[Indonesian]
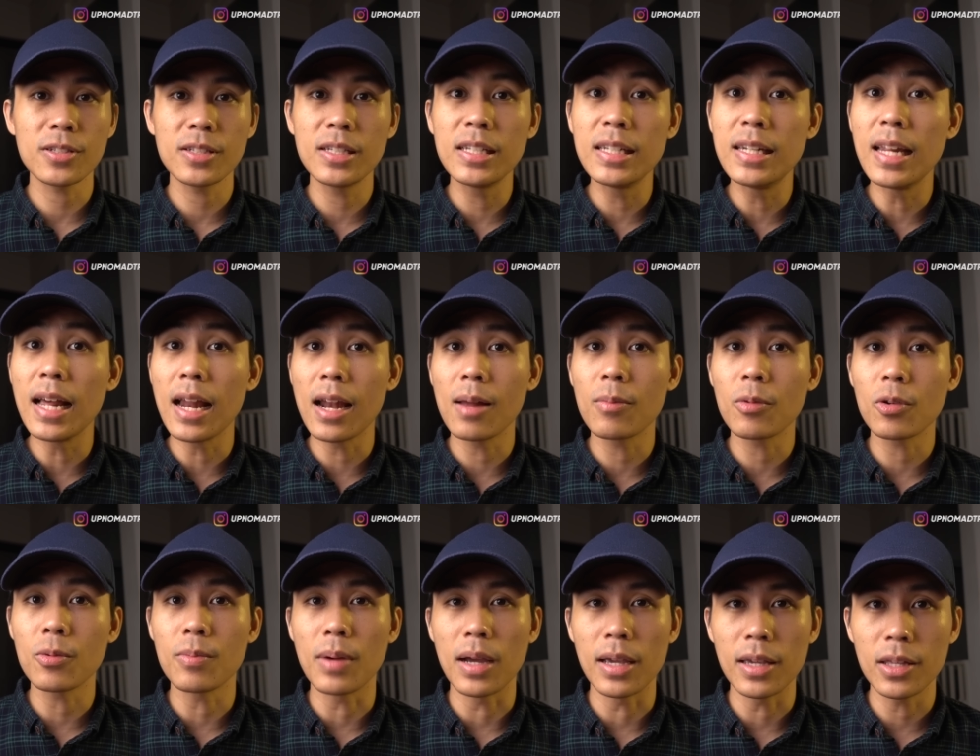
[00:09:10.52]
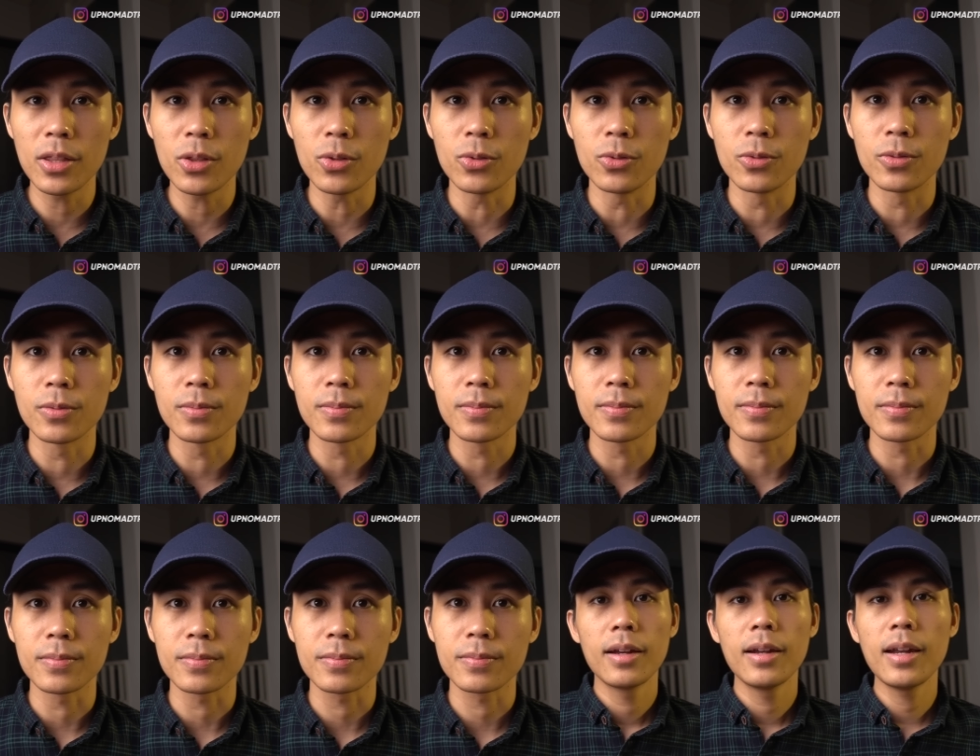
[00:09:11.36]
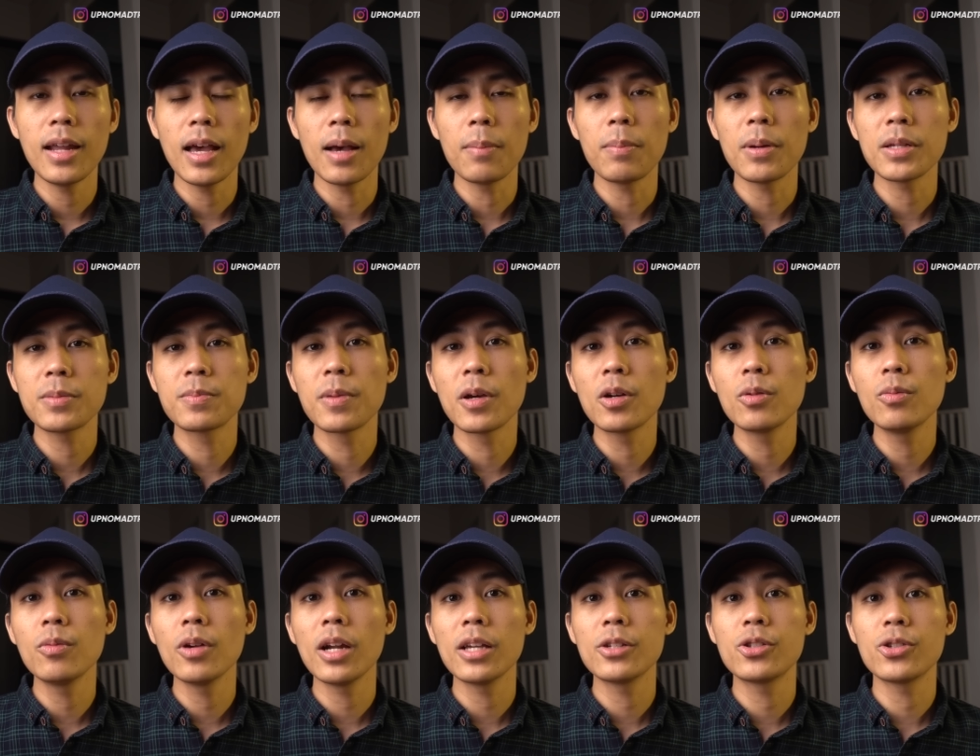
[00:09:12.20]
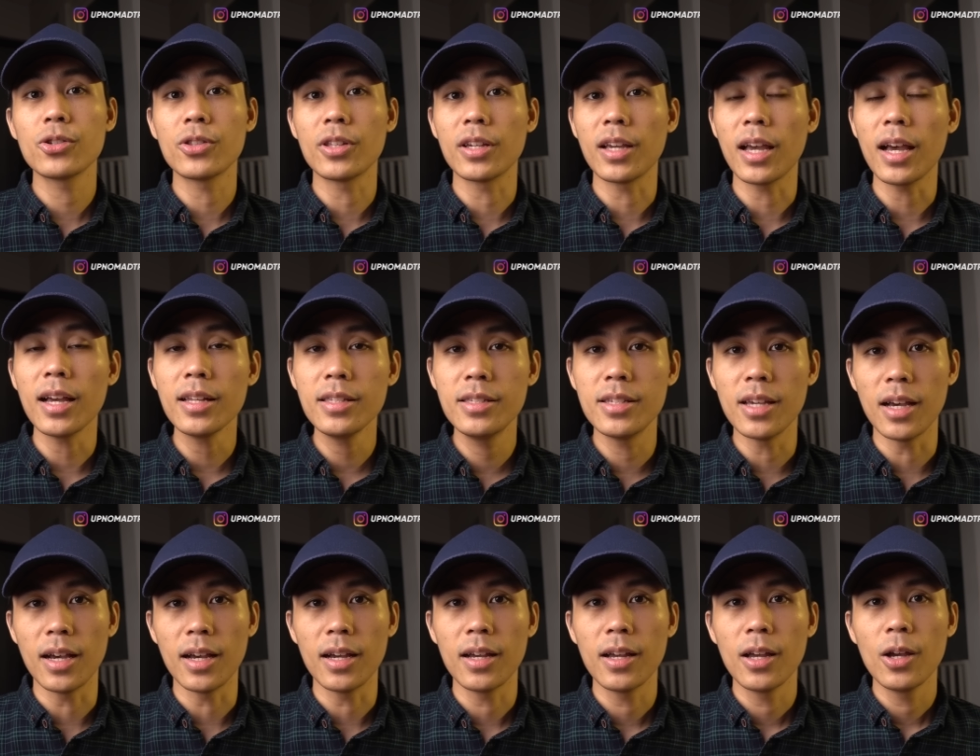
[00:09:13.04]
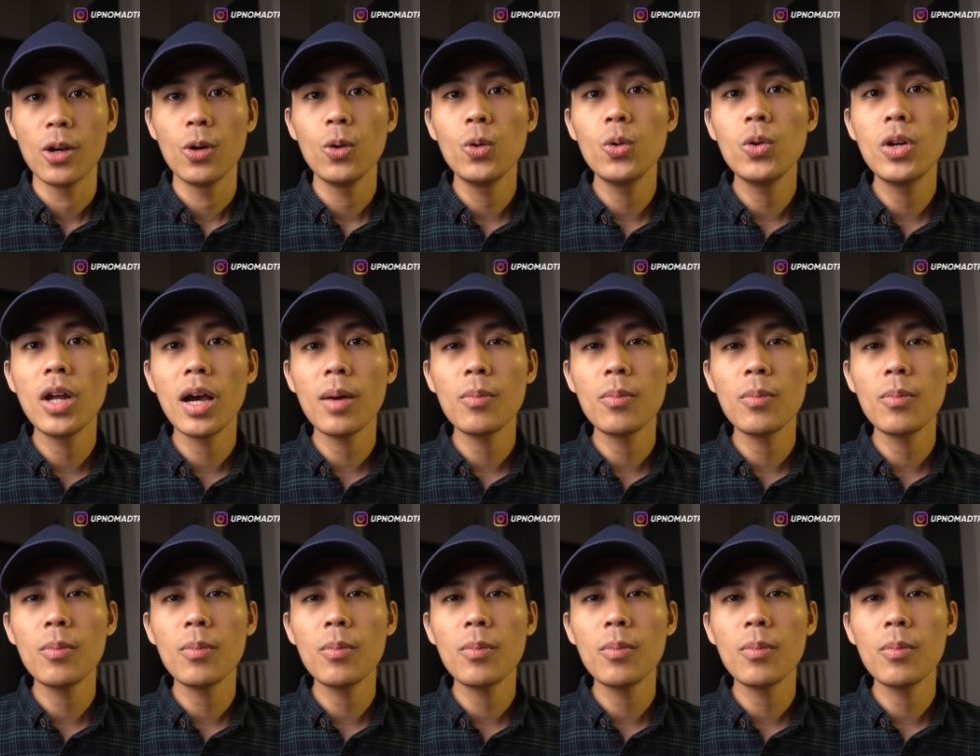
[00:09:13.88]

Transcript: di dalam rumah itu. Nah, pas baru mulai syuting aja, udah